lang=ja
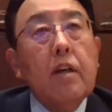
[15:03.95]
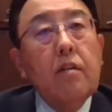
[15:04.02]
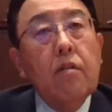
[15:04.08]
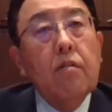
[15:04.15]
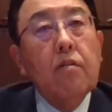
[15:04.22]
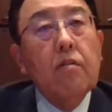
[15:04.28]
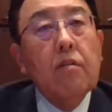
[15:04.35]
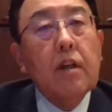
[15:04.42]

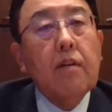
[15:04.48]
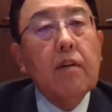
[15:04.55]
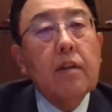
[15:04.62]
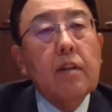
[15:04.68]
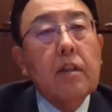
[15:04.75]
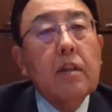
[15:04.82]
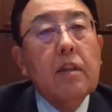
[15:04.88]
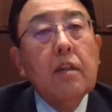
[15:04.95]
ろいろに変
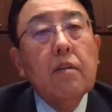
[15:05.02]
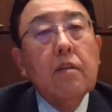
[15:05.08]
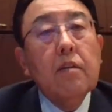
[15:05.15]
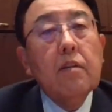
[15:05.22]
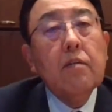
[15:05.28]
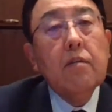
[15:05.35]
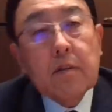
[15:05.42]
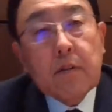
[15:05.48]
わってき
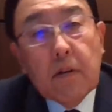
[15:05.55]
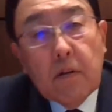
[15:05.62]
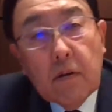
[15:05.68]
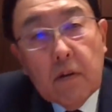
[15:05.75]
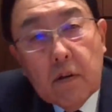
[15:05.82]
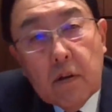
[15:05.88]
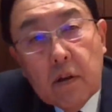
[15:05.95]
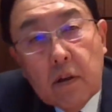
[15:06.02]
てるわけ
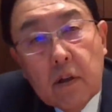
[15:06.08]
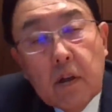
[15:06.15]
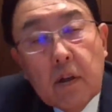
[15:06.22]
ですよ。